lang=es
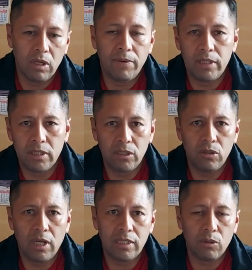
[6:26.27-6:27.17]
una
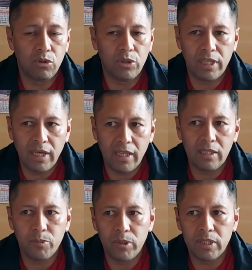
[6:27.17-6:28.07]
felicitación a las
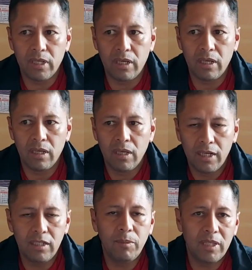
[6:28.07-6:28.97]
autoridades, pues que
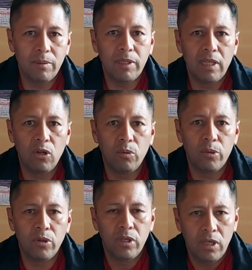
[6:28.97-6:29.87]
arrimen también el
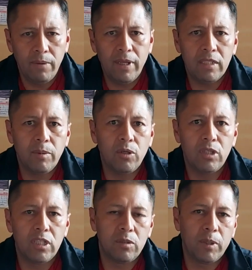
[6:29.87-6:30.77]
hombro y vean las
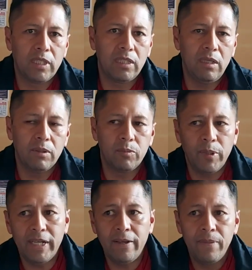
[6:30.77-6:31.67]
mejores expectativas
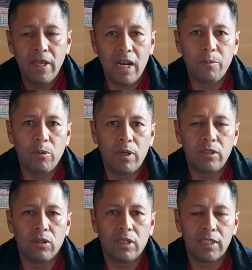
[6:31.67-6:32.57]
para la
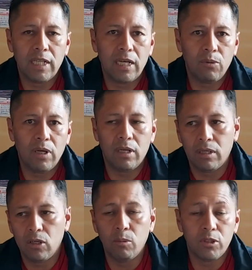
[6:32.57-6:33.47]
población, que es a la
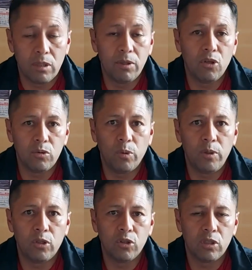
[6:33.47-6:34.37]
cual como servidores
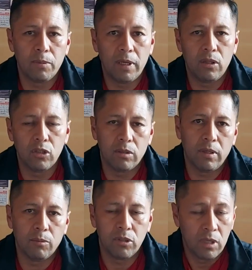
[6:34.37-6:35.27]
públicos nos,
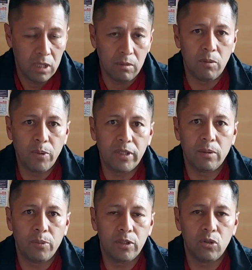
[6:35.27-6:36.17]
debemos. De mi
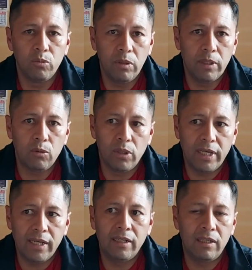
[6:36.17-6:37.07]
parte, pues un viva
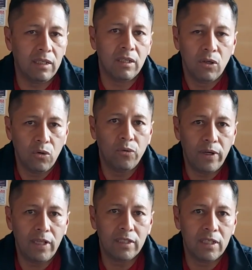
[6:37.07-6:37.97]
Tulcán y un
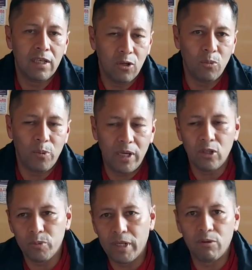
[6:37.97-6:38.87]
feliz
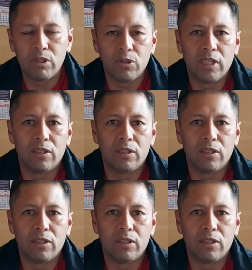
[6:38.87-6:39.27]
cumpleaños para nuestro